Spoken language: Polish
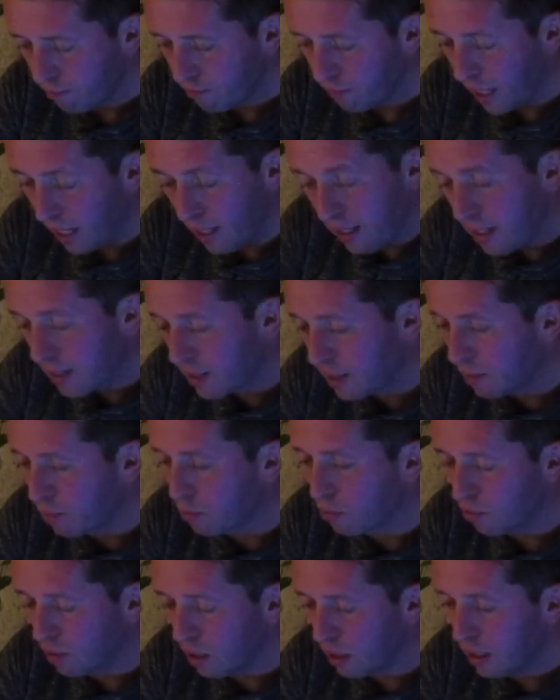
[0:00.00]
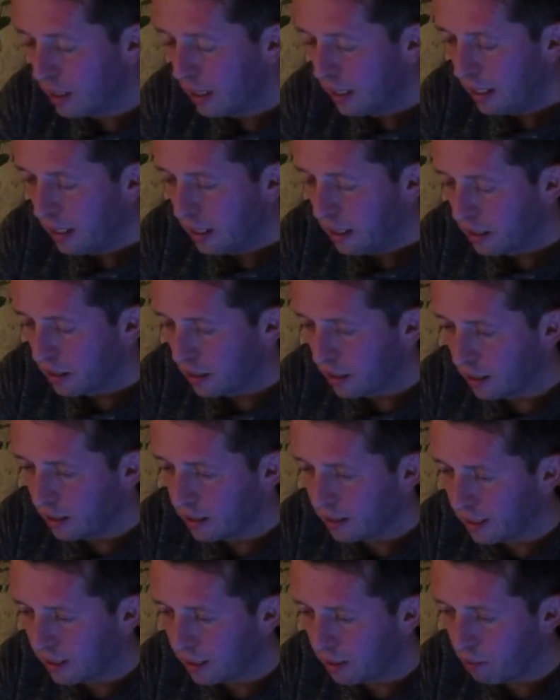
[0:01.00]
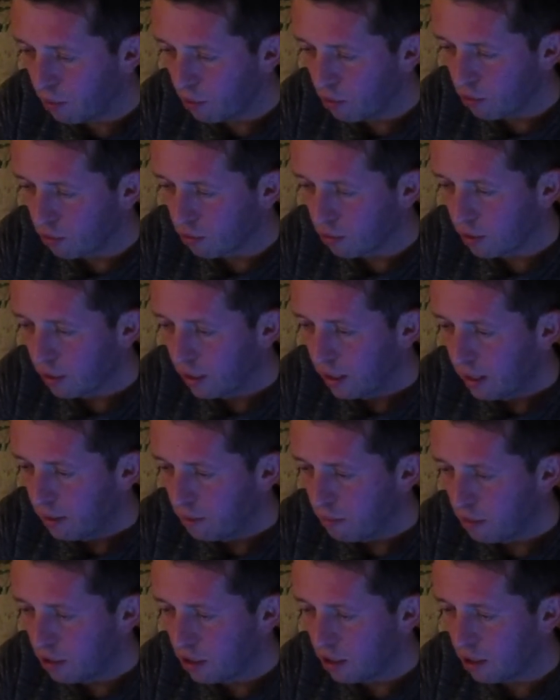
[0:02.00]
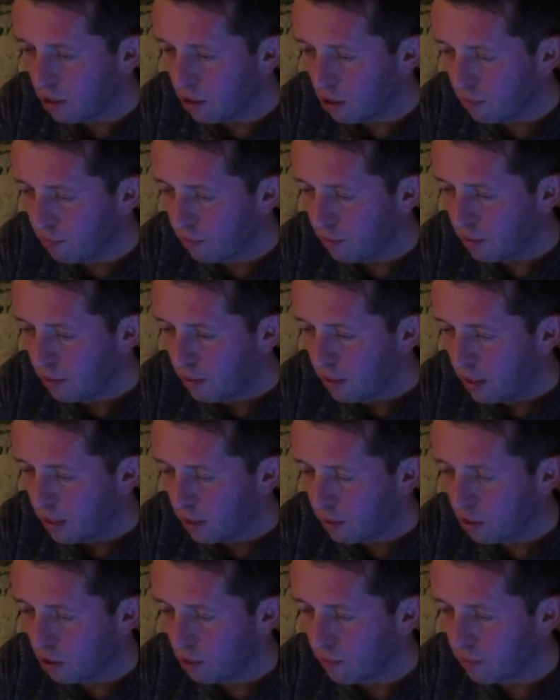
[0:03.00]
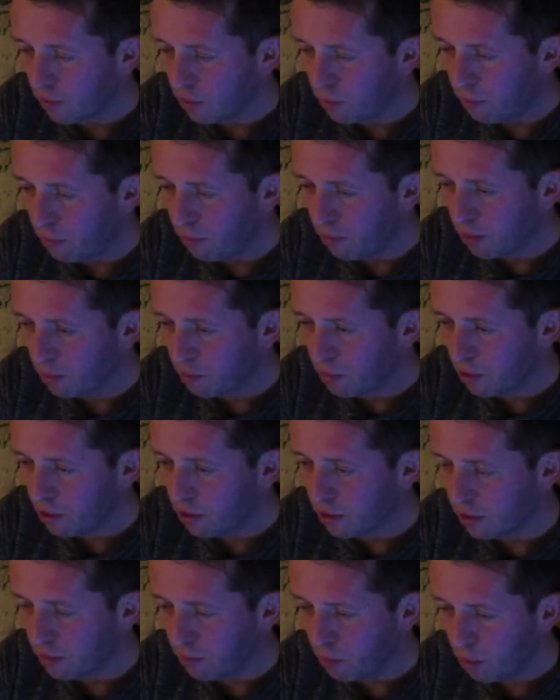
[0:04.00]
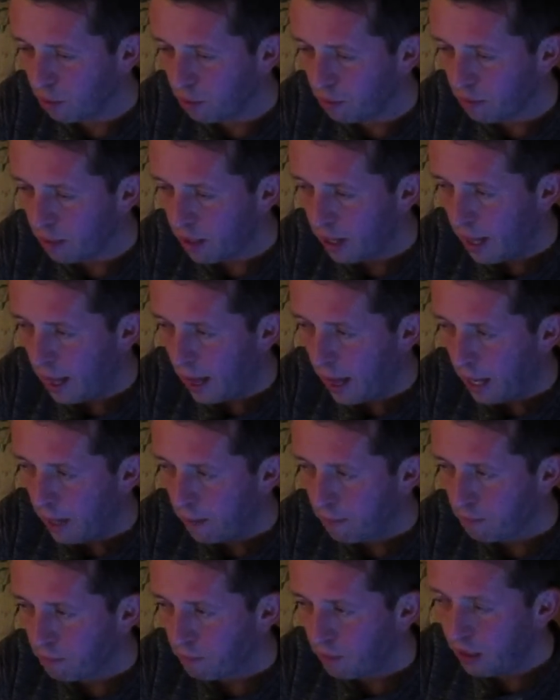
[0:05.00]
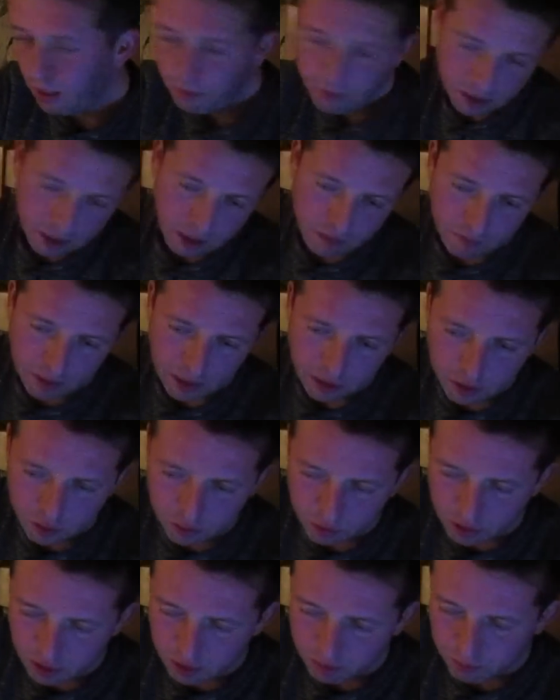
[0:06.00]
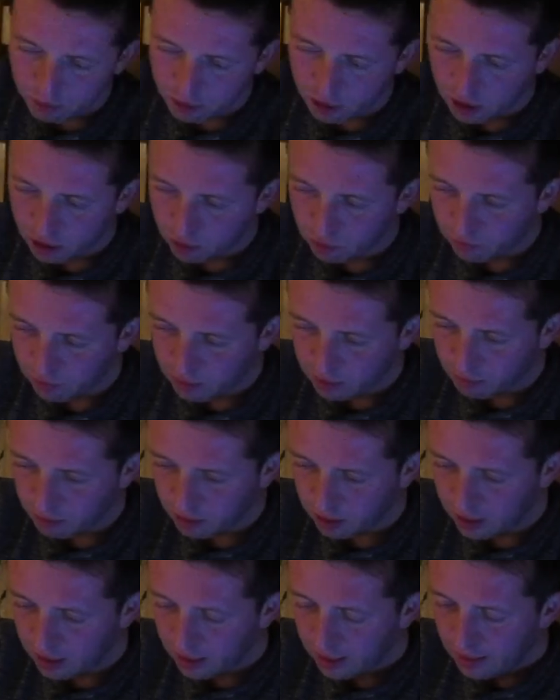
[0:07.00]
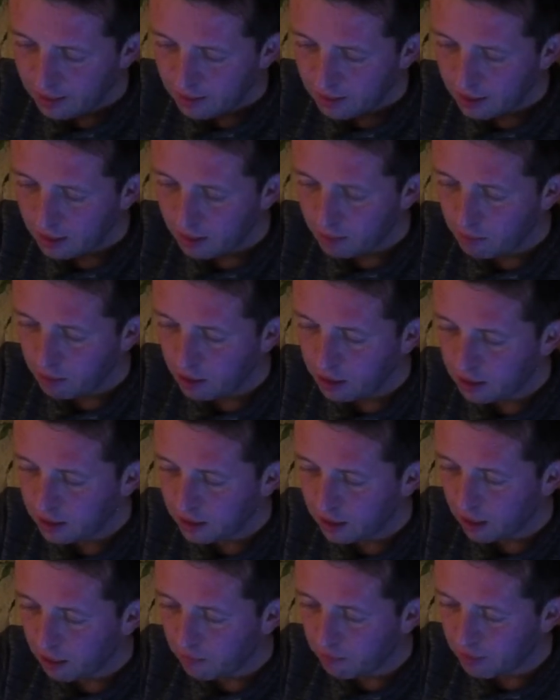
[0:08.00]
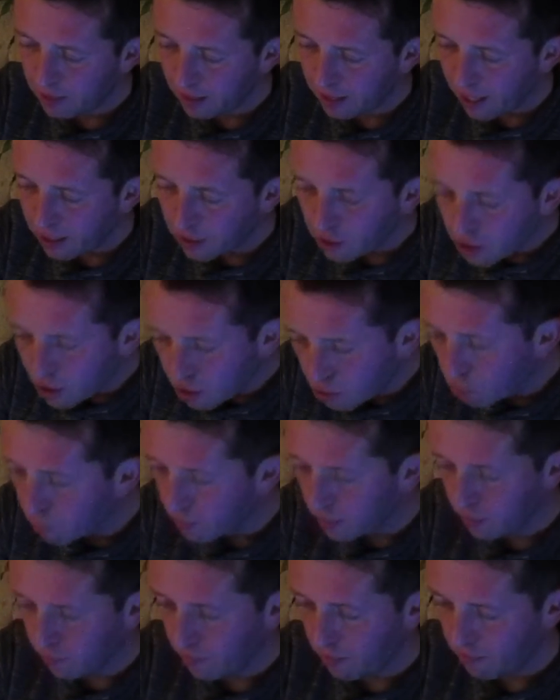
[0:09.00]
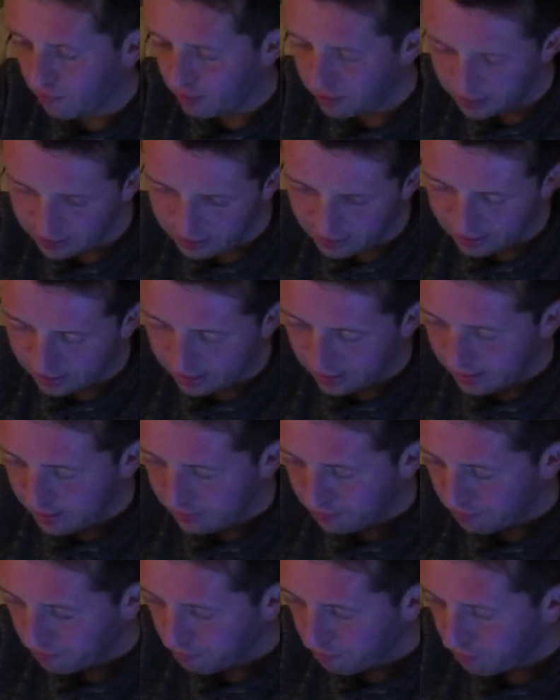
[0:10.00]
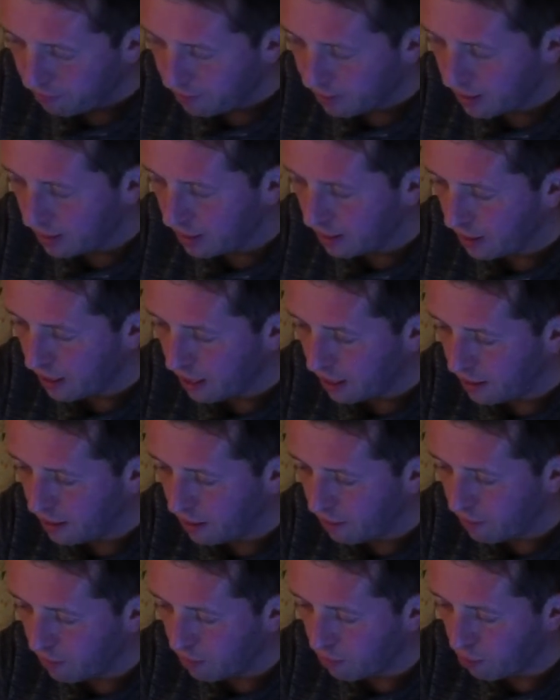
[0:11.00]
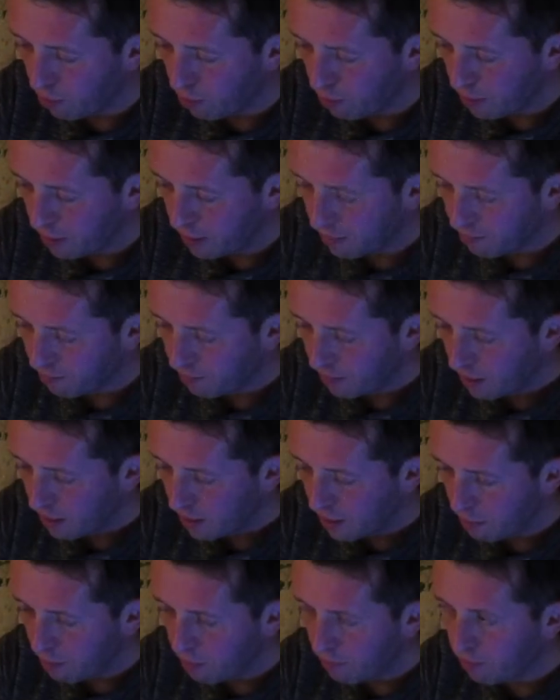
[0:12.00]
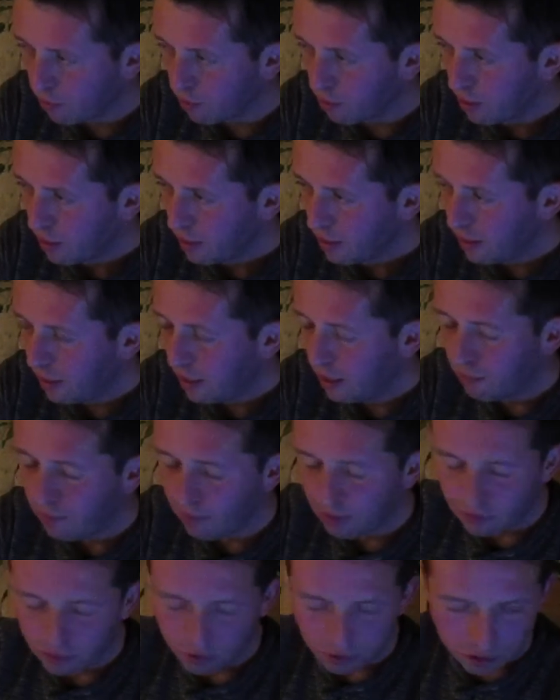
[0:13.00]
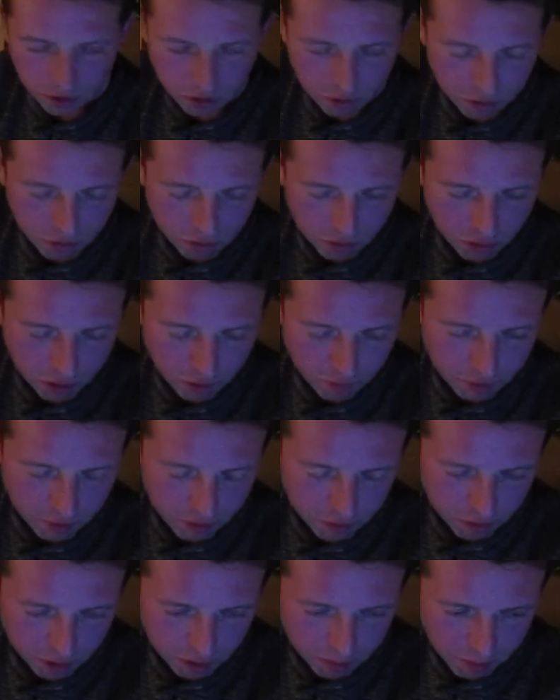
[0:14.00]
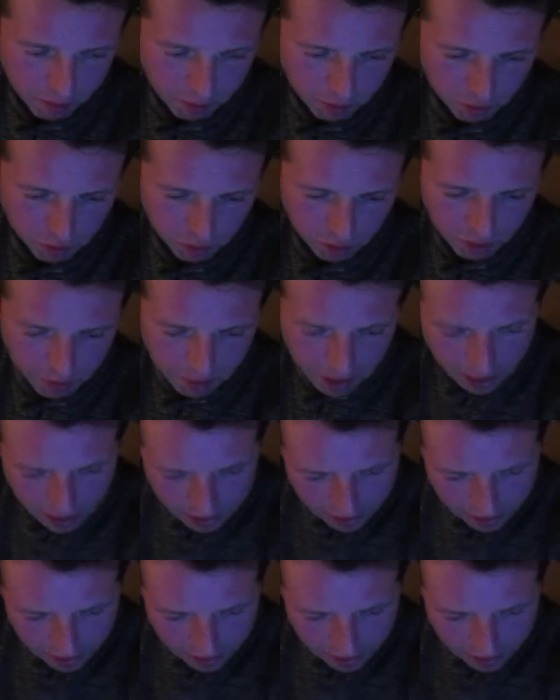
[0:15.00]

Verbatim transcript: Ale akceptuję, że jest taki pogląd myśleniowy, aczkolwiek zupełnie sprzeczny z moim. I będę walczył z tym, ponieważ uważam, że e, miejsce Afrykańczyków jest w Afryce, mm, a nie w Europie. Na pewno nie ich wartości kulturowych, których po prostu nie ma.